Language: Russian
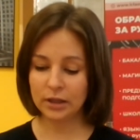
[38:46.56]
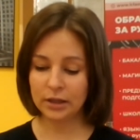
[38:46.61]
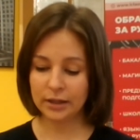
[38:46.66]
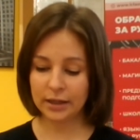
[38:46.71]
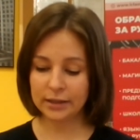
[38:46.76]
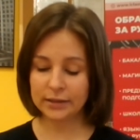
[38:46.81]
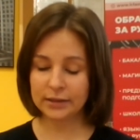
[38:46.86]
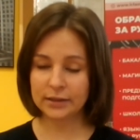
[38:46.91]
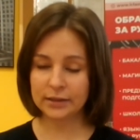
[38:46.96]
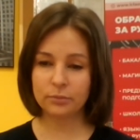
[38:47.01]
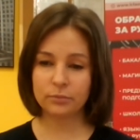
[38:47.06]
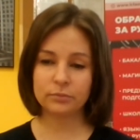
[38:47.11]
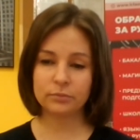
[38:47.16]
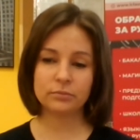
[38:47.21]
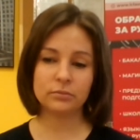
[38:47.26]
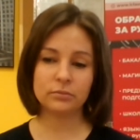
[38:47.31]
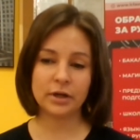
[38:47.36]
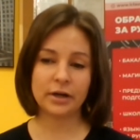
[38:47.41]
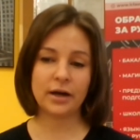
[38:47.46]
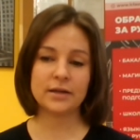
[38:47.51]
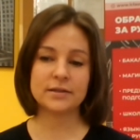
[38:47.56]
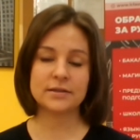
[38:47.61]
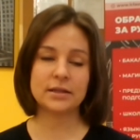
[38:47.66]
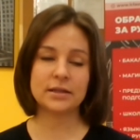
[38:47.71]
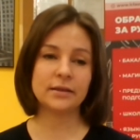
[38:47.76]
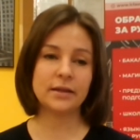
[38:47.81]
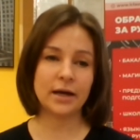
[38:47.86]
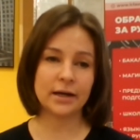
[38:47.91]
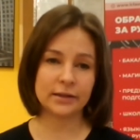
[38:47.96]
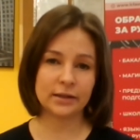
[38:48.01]
Это такая
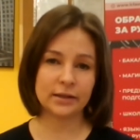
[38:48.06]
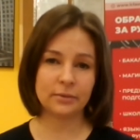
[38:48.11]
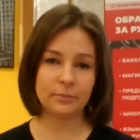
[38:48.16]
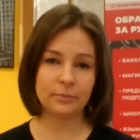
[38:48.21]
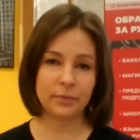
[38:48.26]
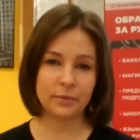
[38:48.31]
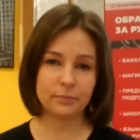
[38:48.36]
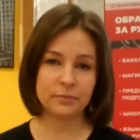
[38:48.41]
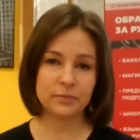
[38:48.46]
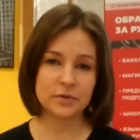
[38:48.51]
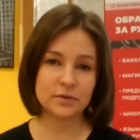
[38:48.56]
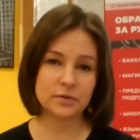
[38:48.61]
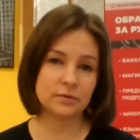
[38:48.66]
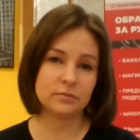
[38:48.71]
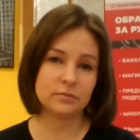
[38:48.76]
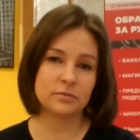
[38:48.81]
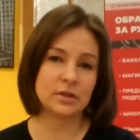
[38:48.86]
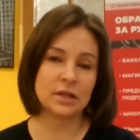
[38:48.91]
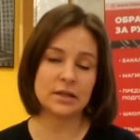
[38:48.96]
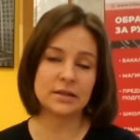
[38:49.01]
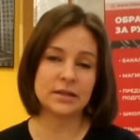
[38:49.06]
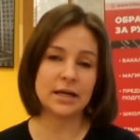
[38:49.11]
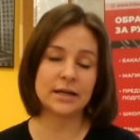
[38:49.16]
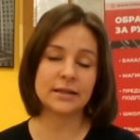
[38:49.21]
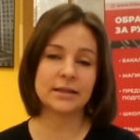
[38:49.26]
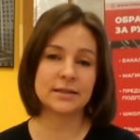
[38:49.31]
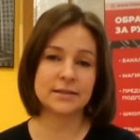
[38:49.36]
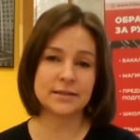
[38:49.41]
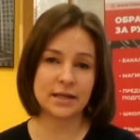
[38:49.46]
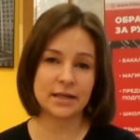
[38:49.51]
стандартная,
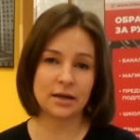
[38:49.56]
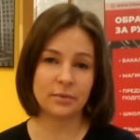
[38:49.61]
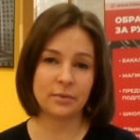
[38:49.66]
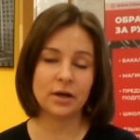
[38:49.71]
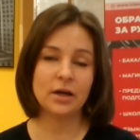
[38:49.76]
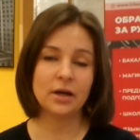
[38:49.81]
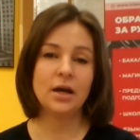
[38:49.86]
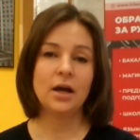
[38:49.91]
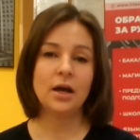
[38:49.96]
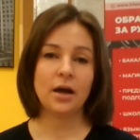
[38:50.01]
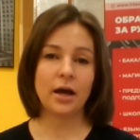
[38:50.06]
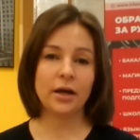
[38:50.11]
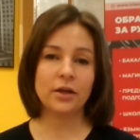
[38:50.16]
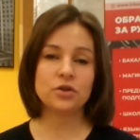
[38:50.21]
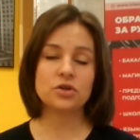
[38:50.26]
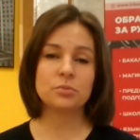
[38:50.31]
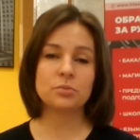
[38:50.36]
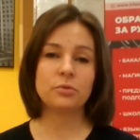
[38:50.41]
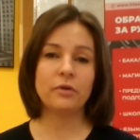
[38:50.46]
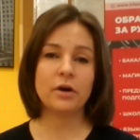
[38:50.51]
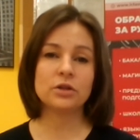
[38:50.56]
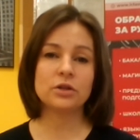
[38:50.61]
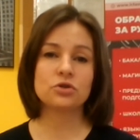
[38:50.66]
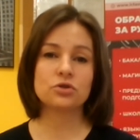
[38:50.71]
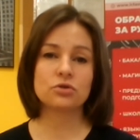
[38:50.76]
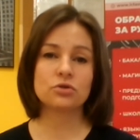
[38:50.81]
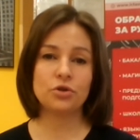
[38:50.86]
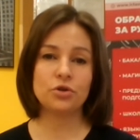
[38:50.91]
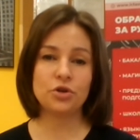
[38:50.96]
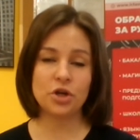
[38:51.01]
стандартная схема. Конечно же, бывают
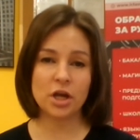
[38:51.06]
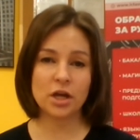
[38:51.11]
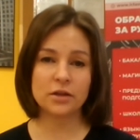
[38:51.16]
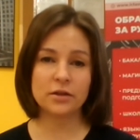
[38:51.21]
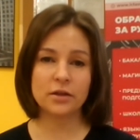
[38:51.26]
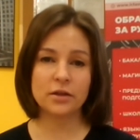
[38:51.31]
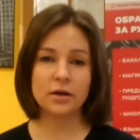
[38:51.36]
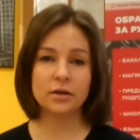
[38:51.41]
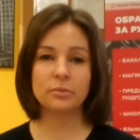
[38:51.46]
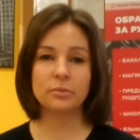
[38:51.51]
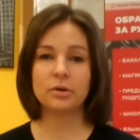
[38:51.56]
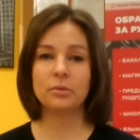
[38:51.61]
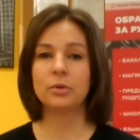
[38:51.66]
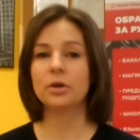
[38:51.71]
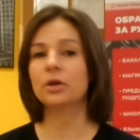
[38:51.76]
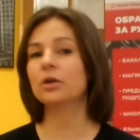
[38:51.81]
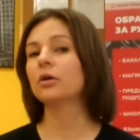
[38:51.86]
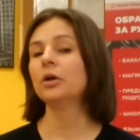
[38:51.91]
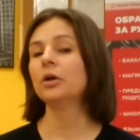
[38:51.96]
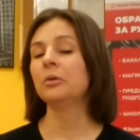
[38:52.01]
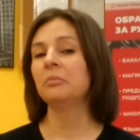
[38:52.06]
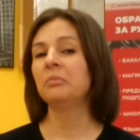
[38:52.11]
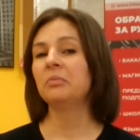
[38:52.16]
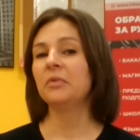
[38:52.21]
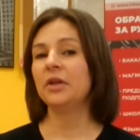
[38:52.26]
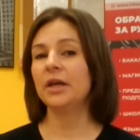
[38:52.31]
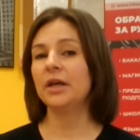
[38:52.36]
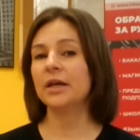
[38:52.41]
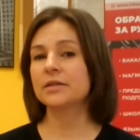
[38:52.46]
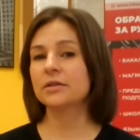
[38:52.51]
исключения, да, например,
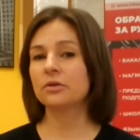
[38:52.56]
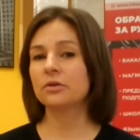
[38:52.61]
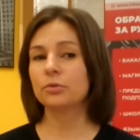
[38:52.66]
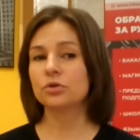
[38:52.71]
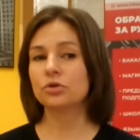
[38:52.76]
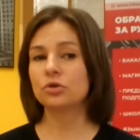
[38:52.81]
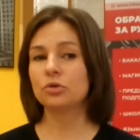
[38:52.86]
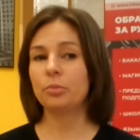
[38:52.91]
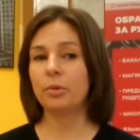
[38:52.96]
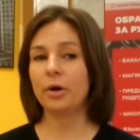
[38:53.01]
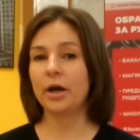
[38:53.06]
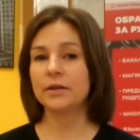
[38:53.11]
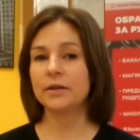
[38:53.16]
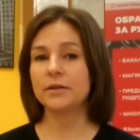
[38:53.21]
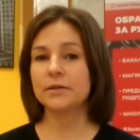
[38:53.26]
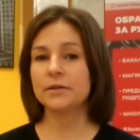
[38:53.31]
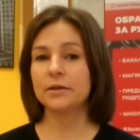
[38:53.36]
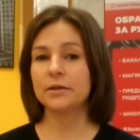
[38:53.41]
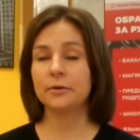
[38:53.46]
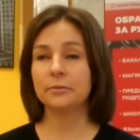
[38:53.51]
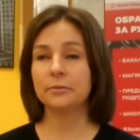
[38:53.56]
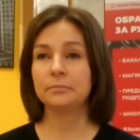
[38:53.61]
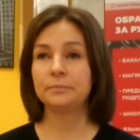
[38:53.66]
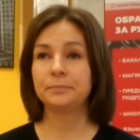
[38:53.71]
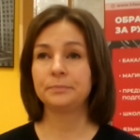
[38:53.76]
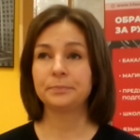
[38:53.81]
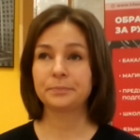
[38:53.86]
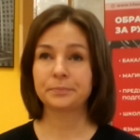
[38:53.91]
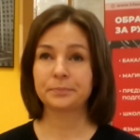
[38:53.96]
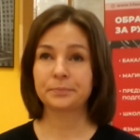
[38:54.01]
если вы поступаете,
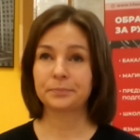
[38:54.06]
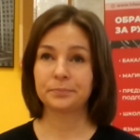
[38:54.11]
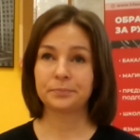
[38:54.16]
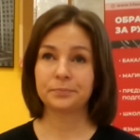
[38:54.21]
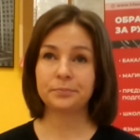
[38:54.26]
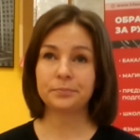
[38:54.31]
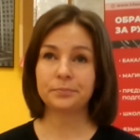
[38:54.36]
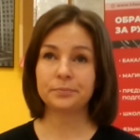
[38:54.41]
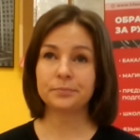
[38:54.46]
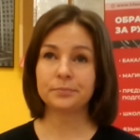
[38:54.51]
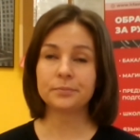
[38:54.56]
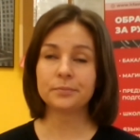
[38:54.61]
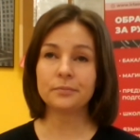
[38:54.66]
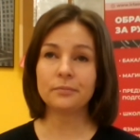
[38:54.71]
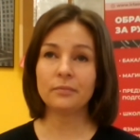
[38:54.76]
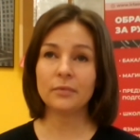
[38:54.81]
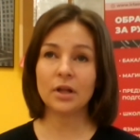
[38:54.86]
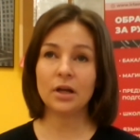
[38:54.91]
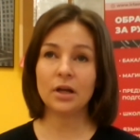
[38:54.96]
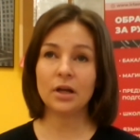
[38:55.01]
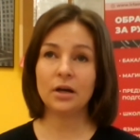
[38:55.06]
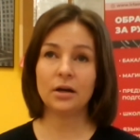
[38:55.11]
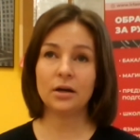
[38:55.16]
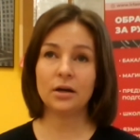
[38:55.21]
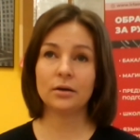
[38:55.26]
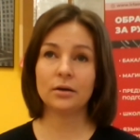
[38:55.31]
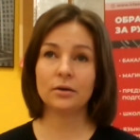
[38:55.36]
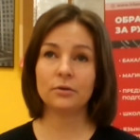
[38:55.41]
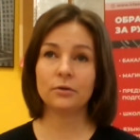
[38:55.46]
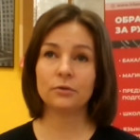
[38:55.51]

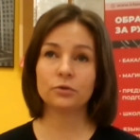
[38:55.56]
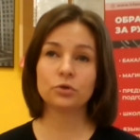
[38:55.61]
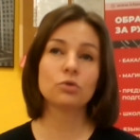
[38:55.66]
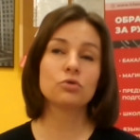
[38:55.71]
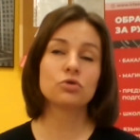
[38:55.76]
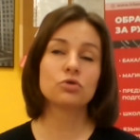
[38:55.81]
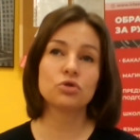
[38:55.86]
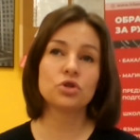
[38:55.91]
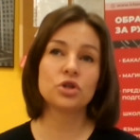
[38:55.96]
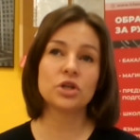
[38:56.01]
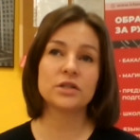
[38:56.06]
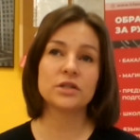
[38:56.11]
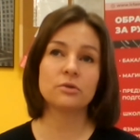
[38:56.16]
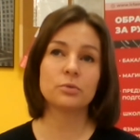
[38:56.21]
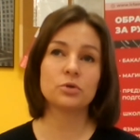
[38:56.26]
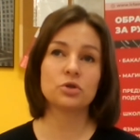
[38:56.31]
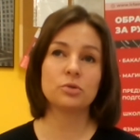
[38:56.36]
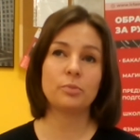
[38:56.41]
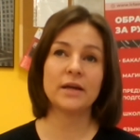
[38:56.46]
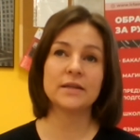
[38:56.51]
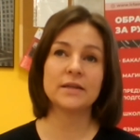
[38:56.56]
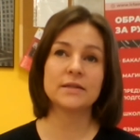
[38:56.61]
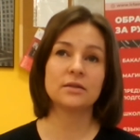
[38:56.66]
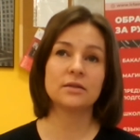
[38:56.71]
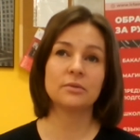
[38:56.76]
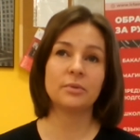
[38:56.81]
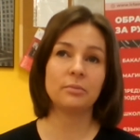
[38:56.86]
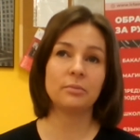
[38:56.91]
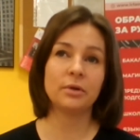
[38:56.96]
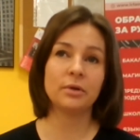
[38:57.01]
а, в том случае, если вы поступаете,
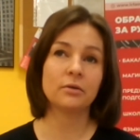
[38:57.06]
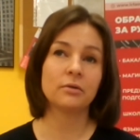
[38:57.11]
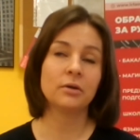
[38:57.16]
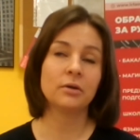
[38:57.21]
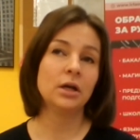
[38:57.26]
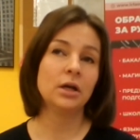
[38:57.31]
например,